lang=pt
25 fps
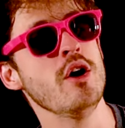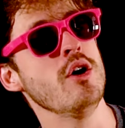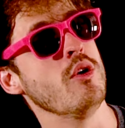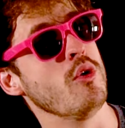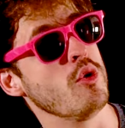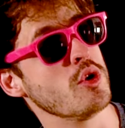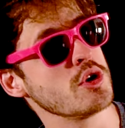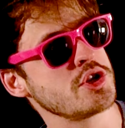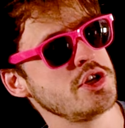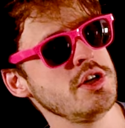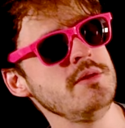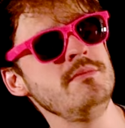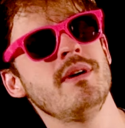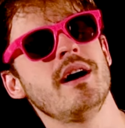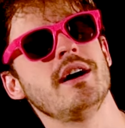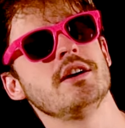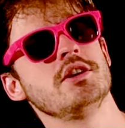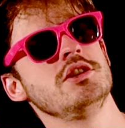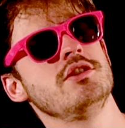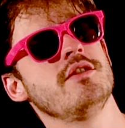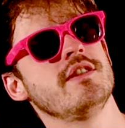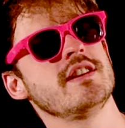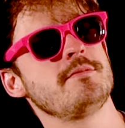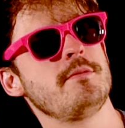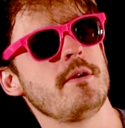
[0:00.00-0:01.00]
Hoje a
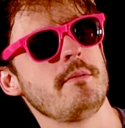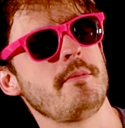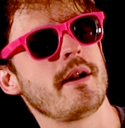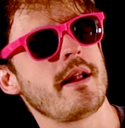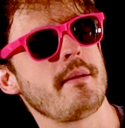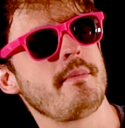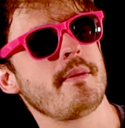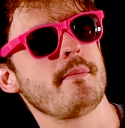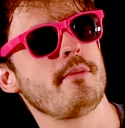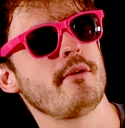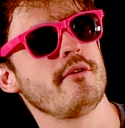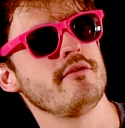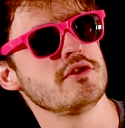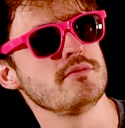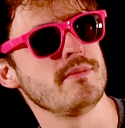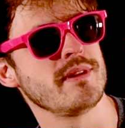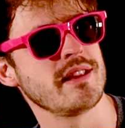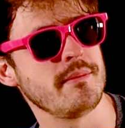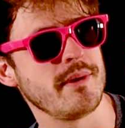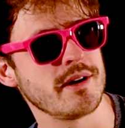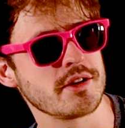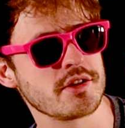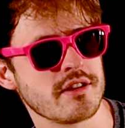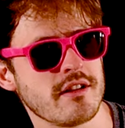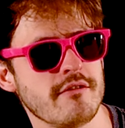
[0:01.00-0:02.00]
gente vai se preparar para a prova de
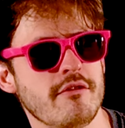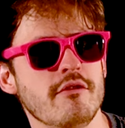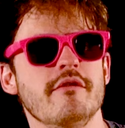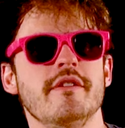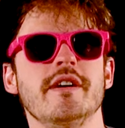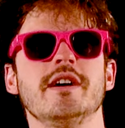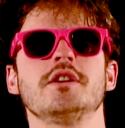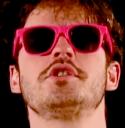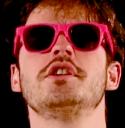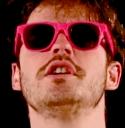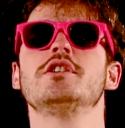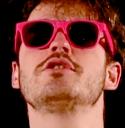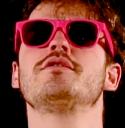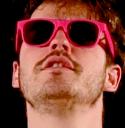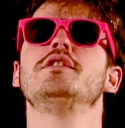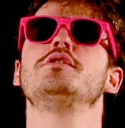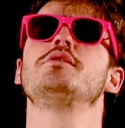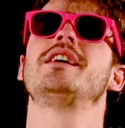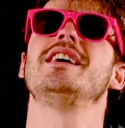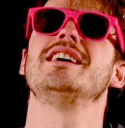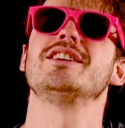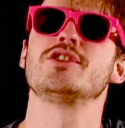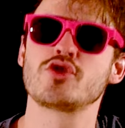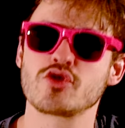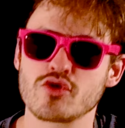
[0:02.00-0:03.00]
matemática da FUVEST resolvendo
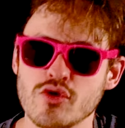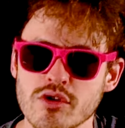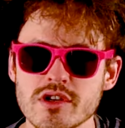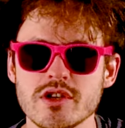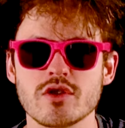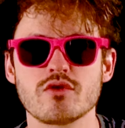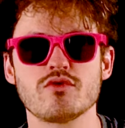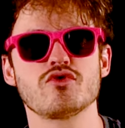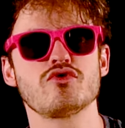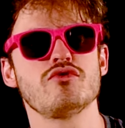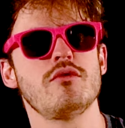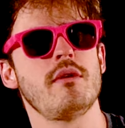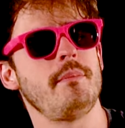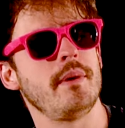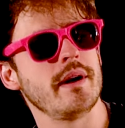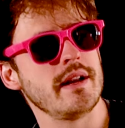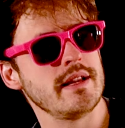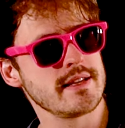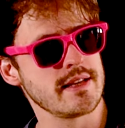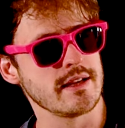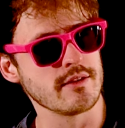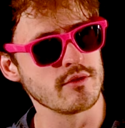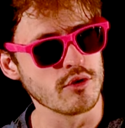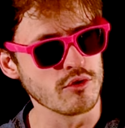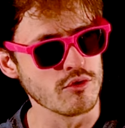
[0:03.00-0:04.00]
questões que costumam
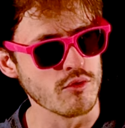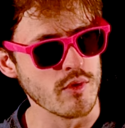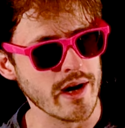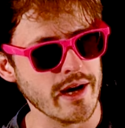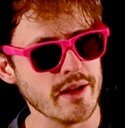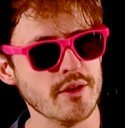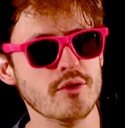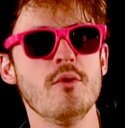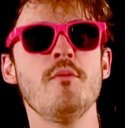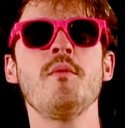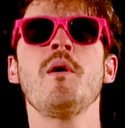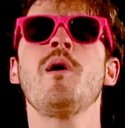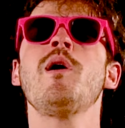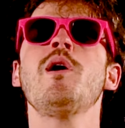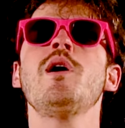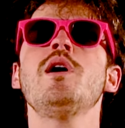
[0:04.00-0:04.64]
aparecer todo ano